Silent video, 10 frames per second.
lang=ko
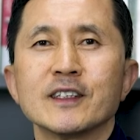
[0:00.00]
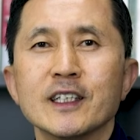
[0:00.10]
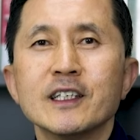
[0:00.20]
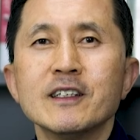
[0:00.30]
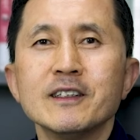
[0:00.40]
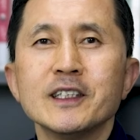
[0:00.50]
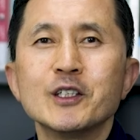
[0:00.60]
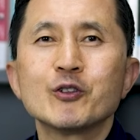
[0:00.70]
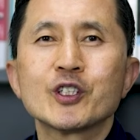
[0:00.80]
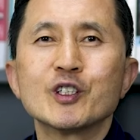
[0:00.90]
일을
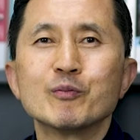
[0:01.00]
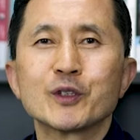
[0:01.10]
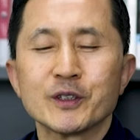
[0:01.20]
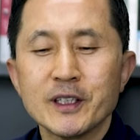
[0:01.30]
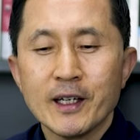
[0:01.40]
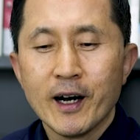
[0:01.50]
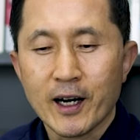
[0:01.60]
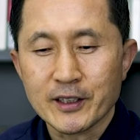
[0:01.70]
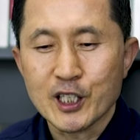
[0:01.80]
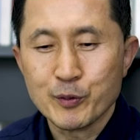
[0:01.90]
이루시는 분은
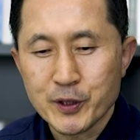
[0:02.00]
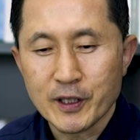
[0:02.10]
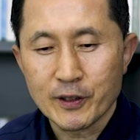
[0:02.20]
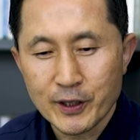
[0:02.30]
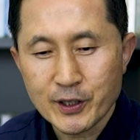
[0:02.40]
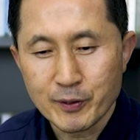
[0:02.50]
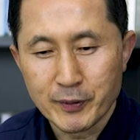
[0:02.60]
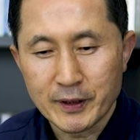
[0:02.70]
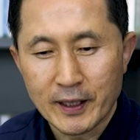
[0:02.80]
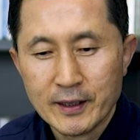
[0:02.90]
하나님이시다.
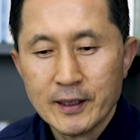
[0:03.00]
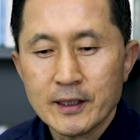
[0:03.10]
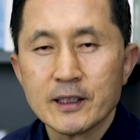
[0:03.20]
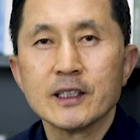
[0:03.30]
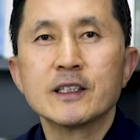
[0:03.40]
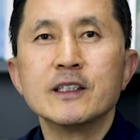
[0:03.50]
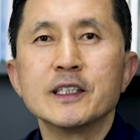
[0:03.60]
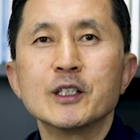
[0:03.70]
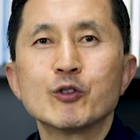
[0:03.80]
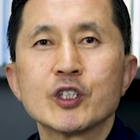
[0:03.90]
그렇습니다. 일을
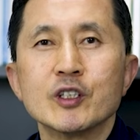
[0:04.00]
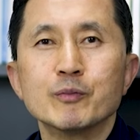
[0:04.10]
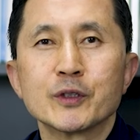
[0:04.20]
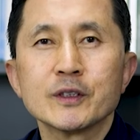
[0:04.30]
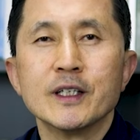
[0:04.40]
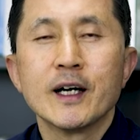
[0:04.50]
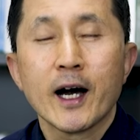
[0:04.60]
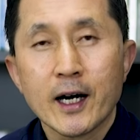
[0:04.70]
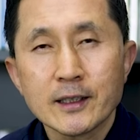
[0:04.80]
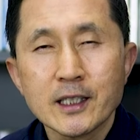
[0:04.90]
이루시는 분은
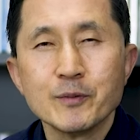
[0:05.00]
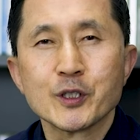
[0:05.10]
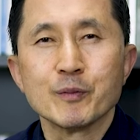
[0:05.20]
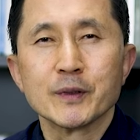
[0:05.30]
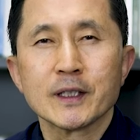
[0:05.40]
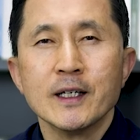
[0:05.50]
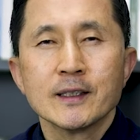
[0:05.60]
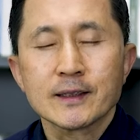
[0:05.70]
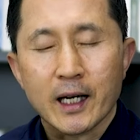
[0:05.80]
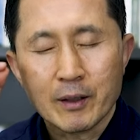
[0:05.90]
하나님이십니다.
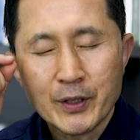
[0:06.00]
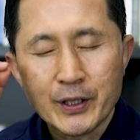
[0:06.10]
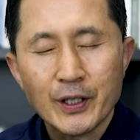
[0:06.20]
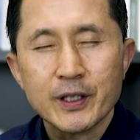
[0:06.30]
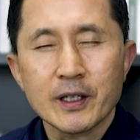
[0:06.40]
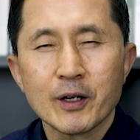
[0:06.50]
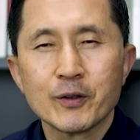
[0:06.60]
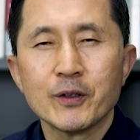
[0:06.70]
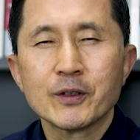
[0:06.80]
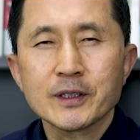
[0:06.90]
사람이
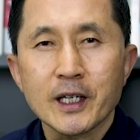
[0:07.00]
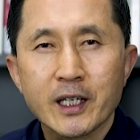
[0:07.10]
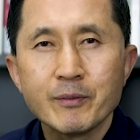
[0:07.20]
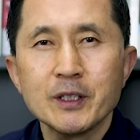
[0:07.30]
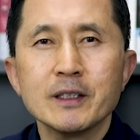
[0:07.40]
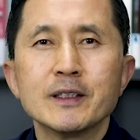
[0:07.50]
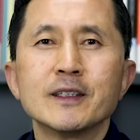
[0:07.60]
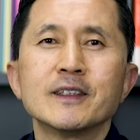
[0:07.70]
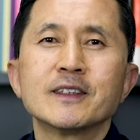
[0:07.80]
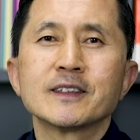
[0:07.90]
계획하고 사람이
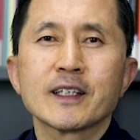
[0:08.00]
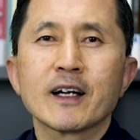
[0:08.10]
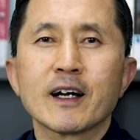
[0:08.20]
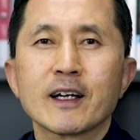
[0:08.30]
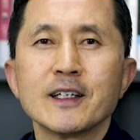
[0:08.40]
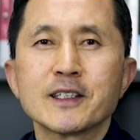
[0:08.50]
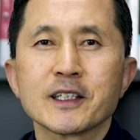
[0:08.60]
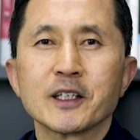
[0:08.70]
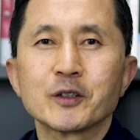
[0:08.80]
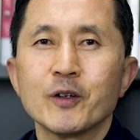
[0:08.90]

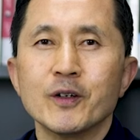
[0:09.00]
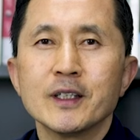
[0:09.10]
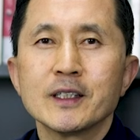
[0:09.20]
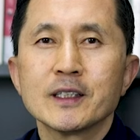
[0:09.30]
생각할지라도